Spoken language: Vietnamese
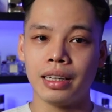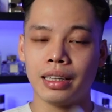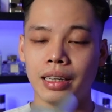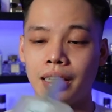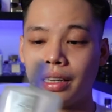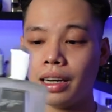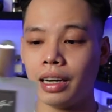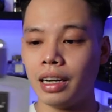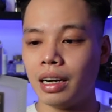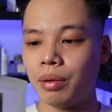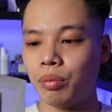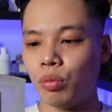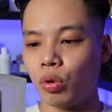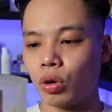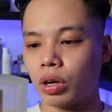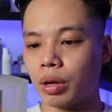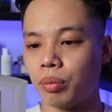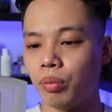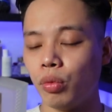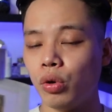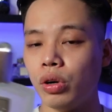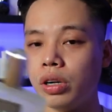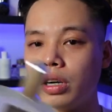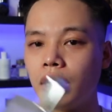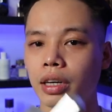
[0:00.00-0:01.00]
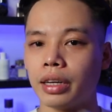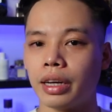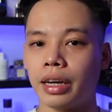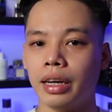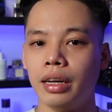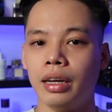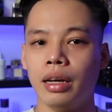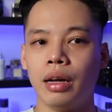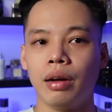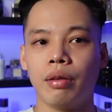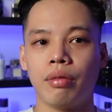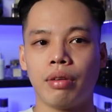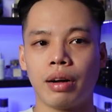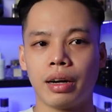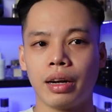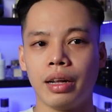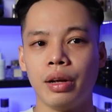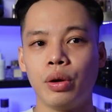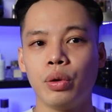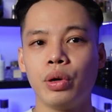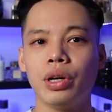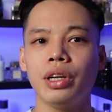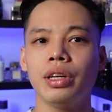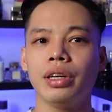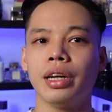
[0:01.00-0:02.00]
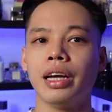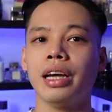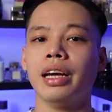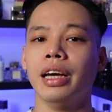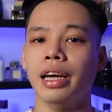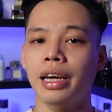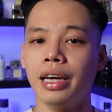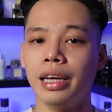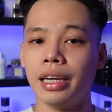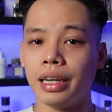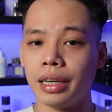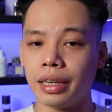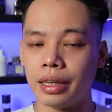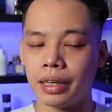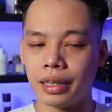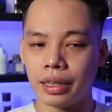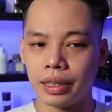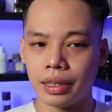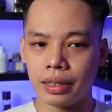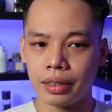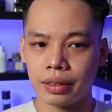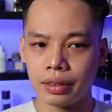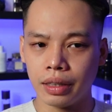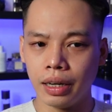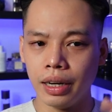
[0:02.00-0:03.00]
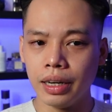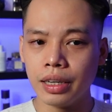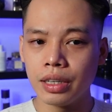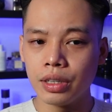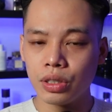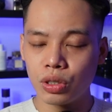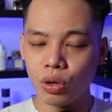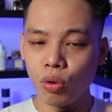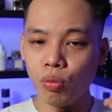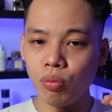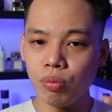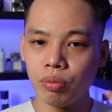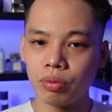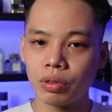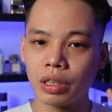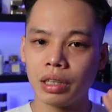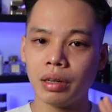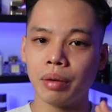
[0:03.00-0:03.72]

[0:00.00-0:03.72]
thì đây là một cái mùi hương đấy và nếu để hình hình dung